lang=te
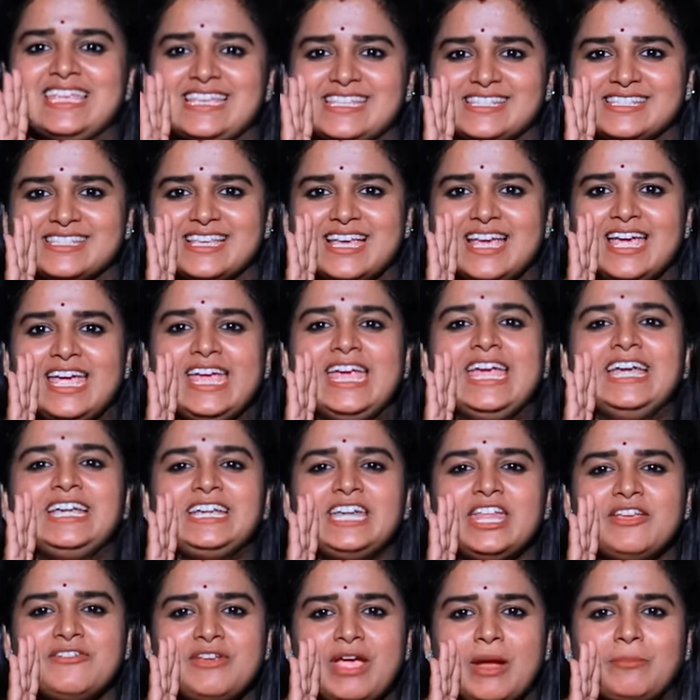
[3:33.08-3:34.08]
ఎస్
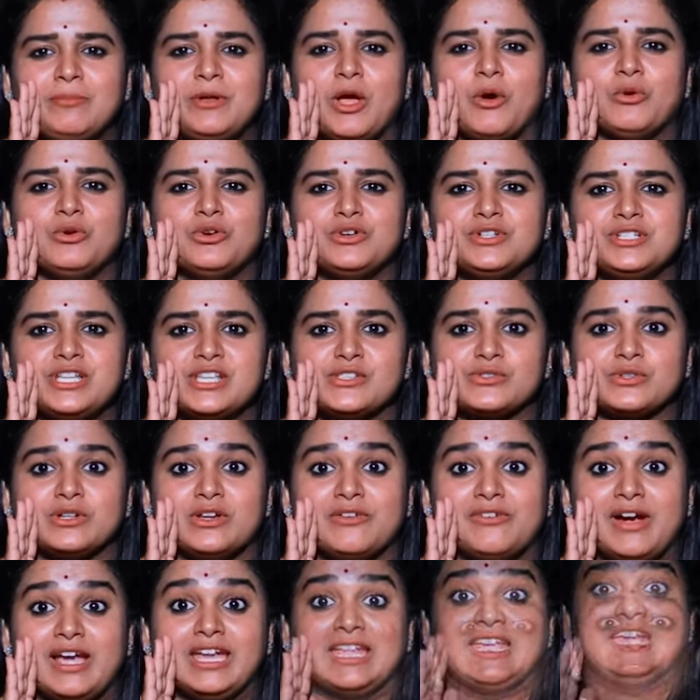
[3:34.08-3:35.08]
హిట్ టీవీ యాప్ డౌన్లోడ్
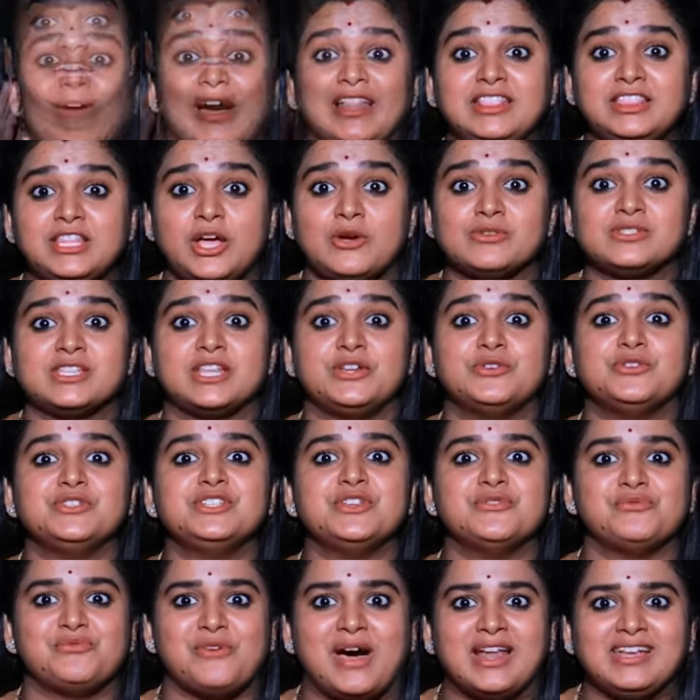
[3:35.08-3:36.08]
చేసుకున్న వాళ్ళకి వన్ థౌసండ్
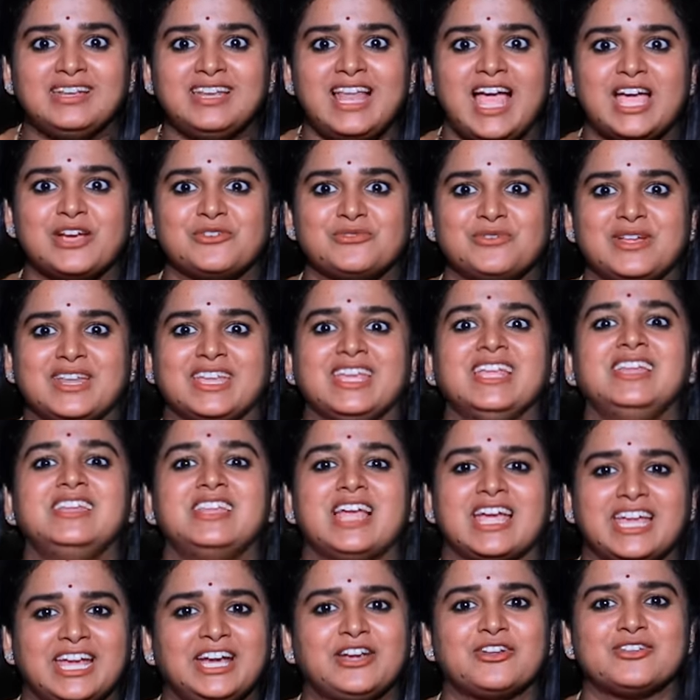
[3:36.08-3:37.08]
నుంచి వన్ ల్యాక్ వరకు
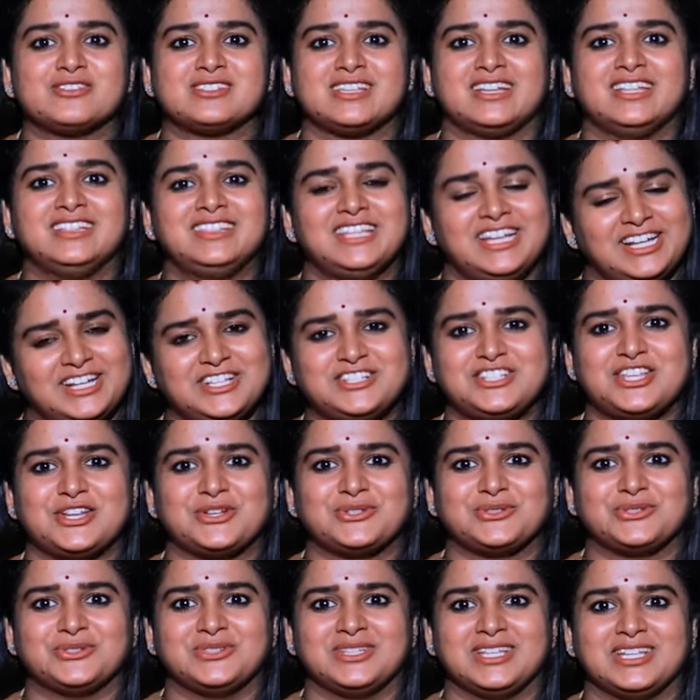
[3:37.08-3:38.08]
లక్కీ డ్రాస్ అనేది తీయడం
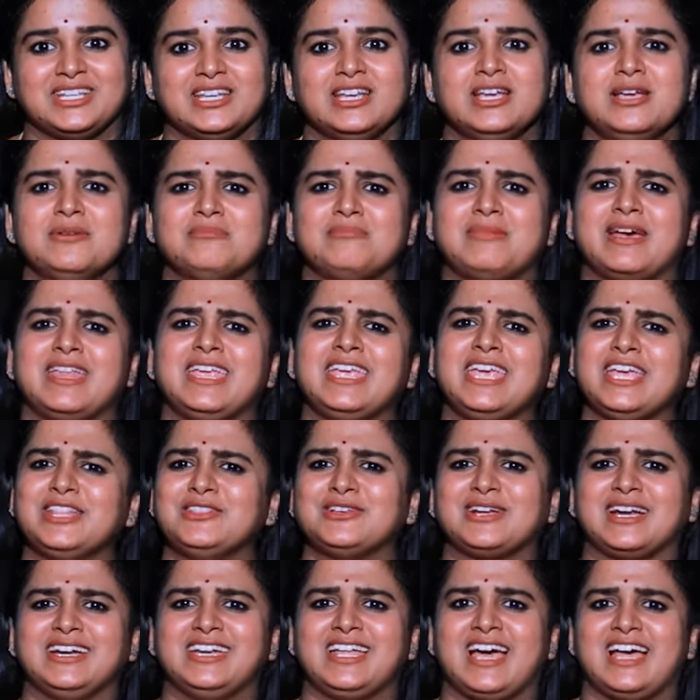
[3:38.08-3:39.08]
జరుగుతుంది మరి
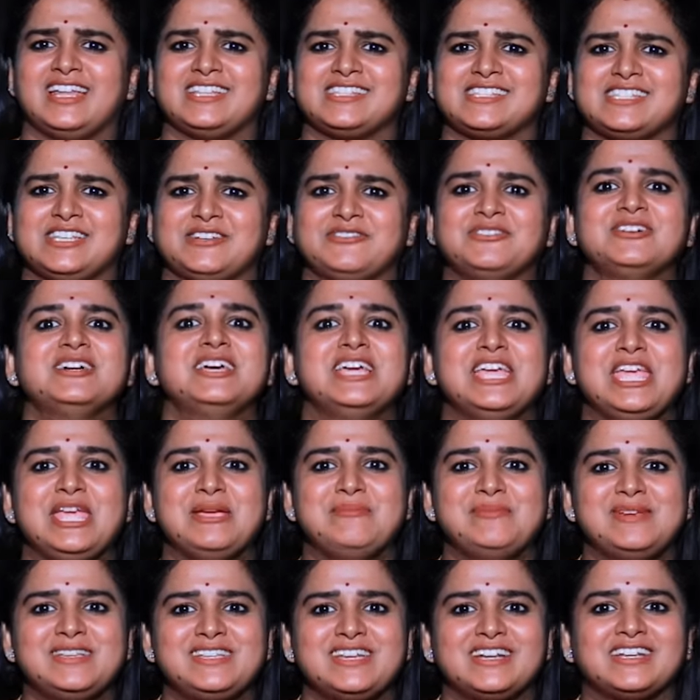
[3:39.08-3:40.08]
ఇంకెందుకండి ఆలస్యం
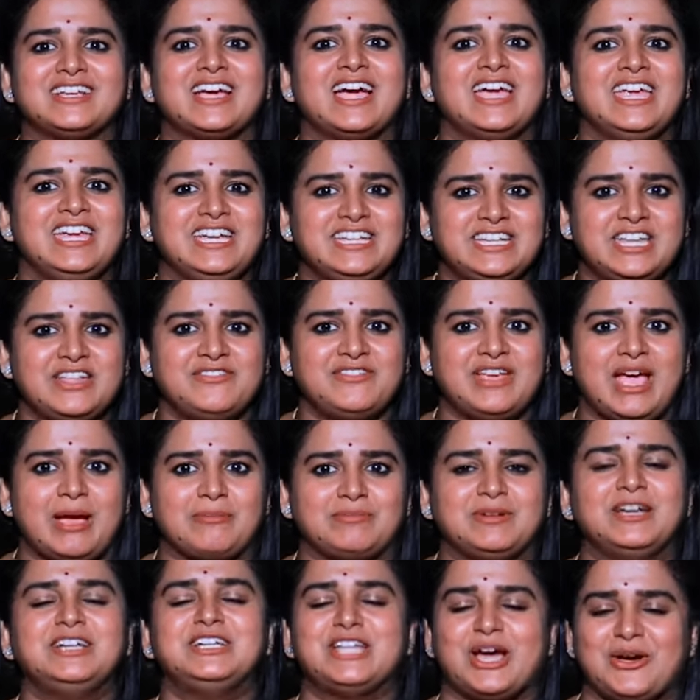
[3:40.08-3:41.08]
ఇమీడియట్గా హిట్ టీవీ
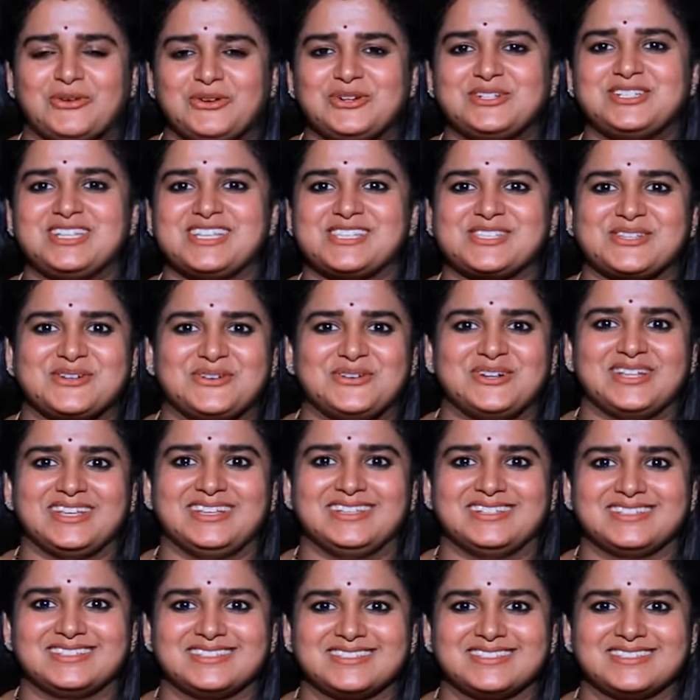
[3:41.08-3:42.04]
యాప్ని డౌన్లోడ్ చేసుకోండి